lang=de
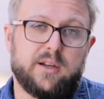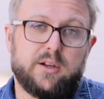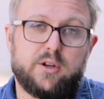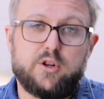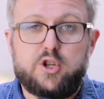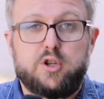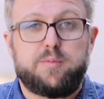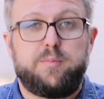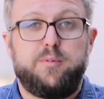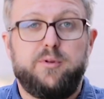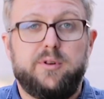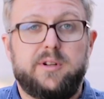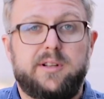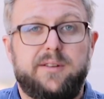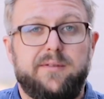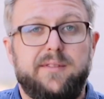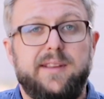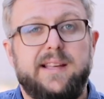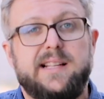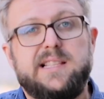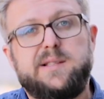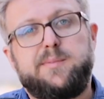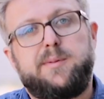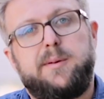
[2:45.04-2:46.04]
gespürt
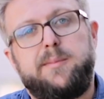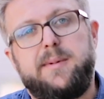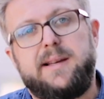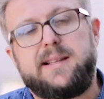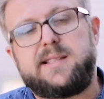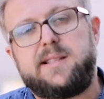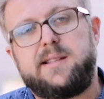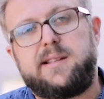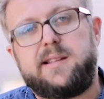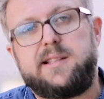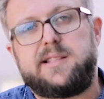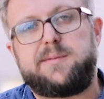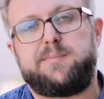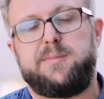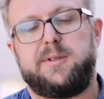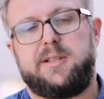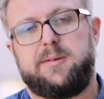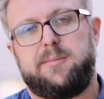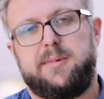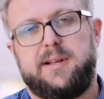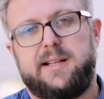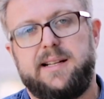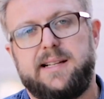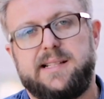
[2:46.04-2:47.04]
wie jetzt beim ersten Test mit
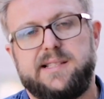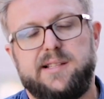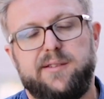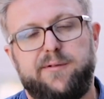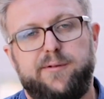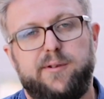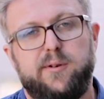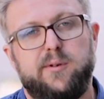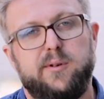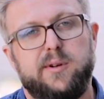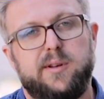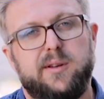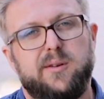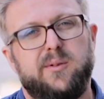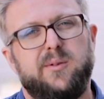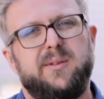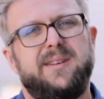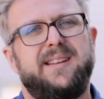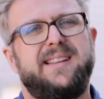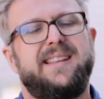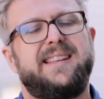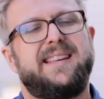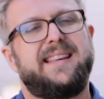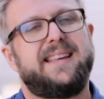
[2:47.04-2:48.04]
dem Galaxy Fold
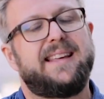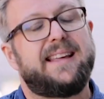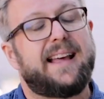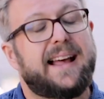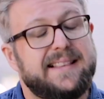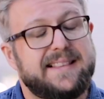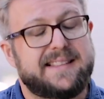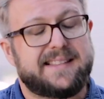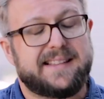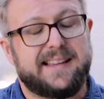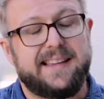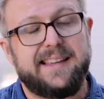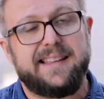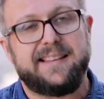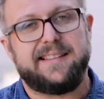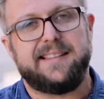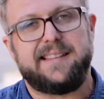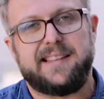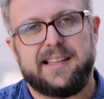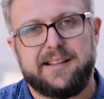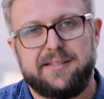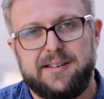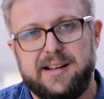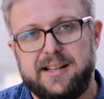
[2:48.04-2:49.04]
und ich kann es echt
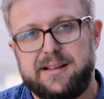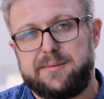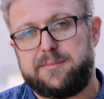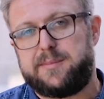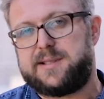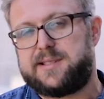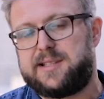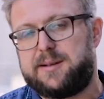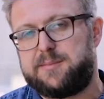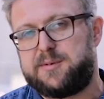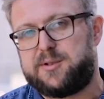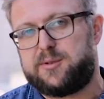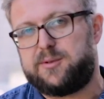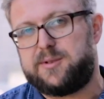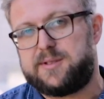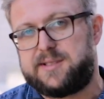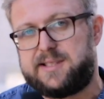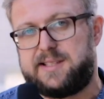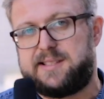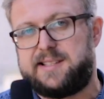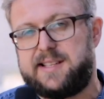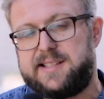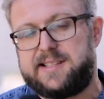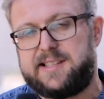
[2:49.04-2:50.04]
nicht erwarten, bis Samsung uns
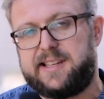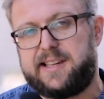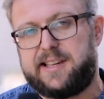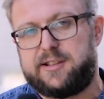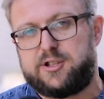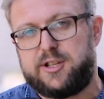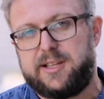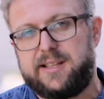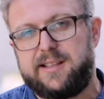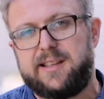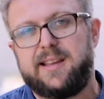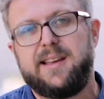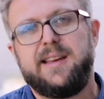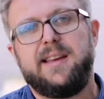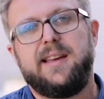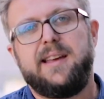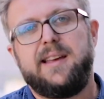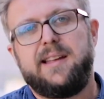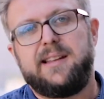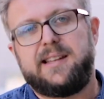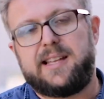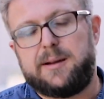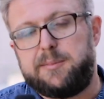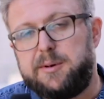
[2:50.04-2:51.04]
das Testgerät schickt,
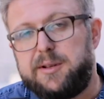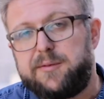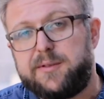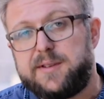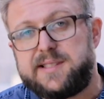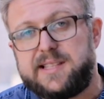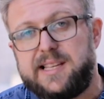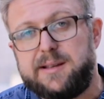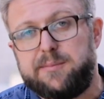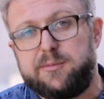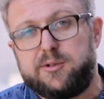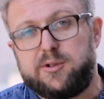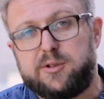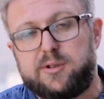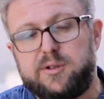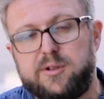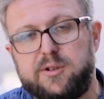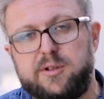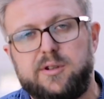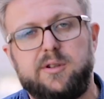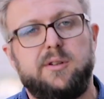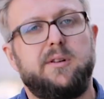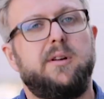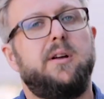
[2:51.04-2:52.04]
damit wir es eben
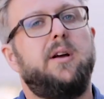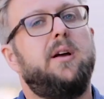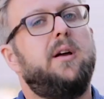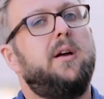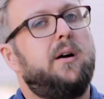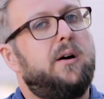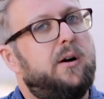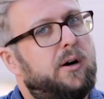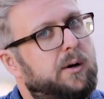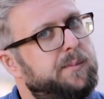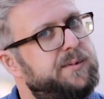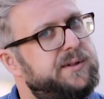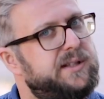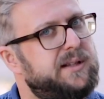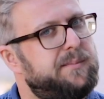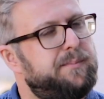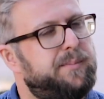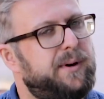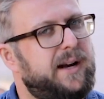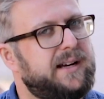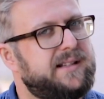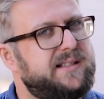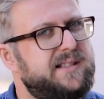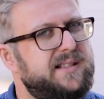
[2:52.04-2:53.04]
gucken können, ob es im
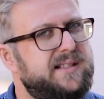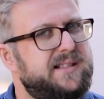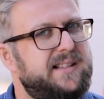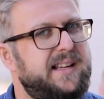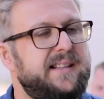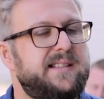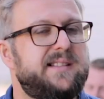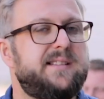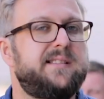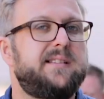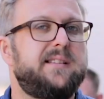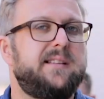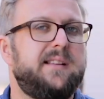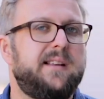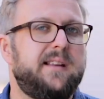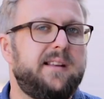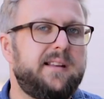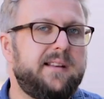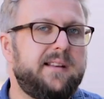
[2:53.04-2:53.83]
Praxistest